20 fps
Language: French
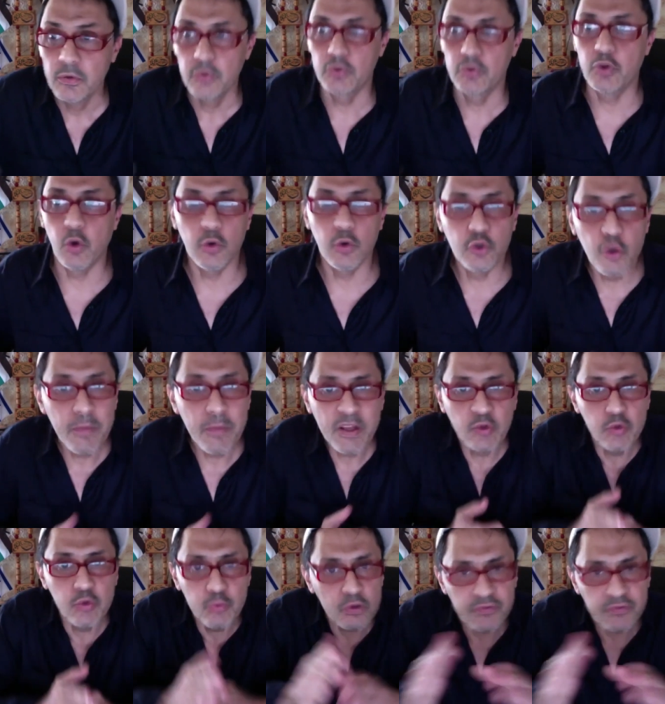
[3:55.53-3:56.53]
Je, mets
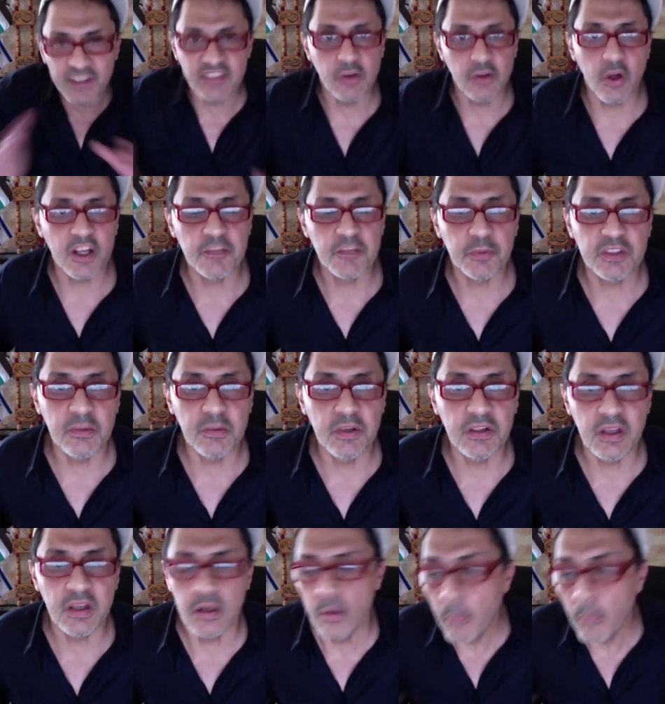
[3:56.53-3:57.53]
tout le monde face à leurs
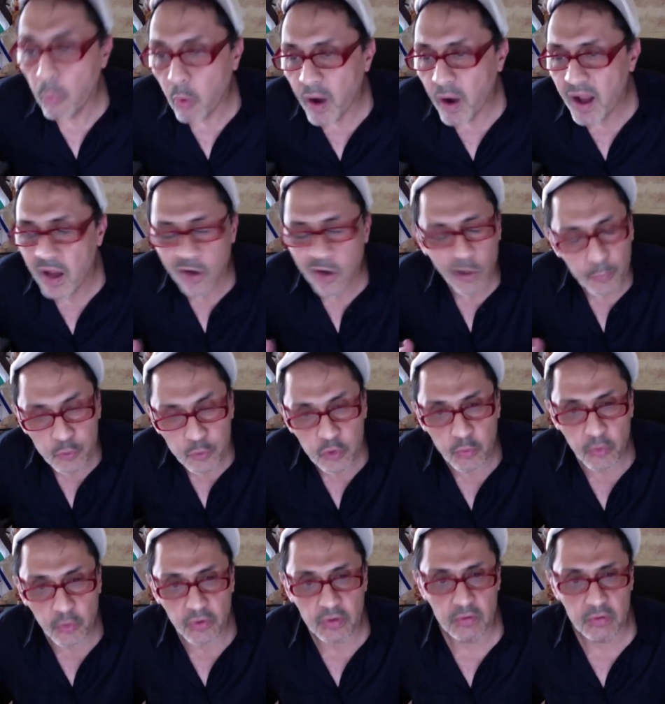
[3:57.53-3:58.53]
responsabilité Moi, comme tout le
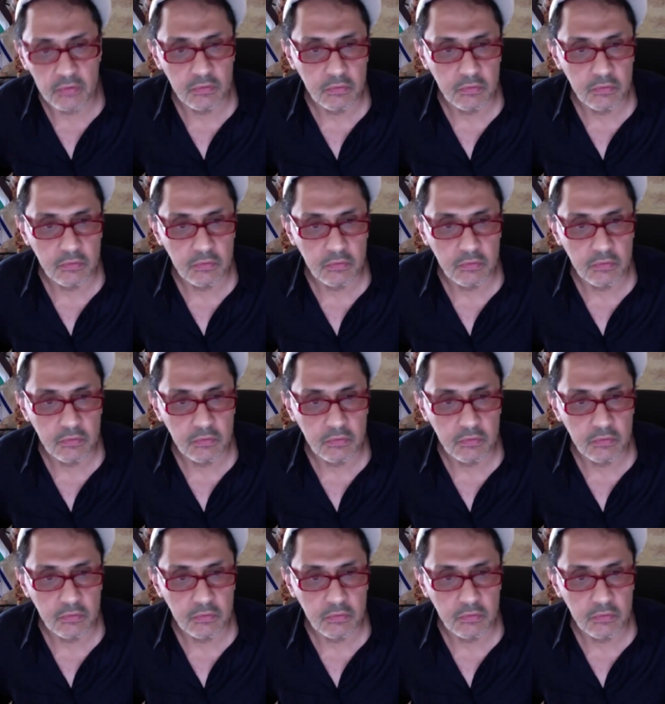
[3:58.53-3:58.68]
monde.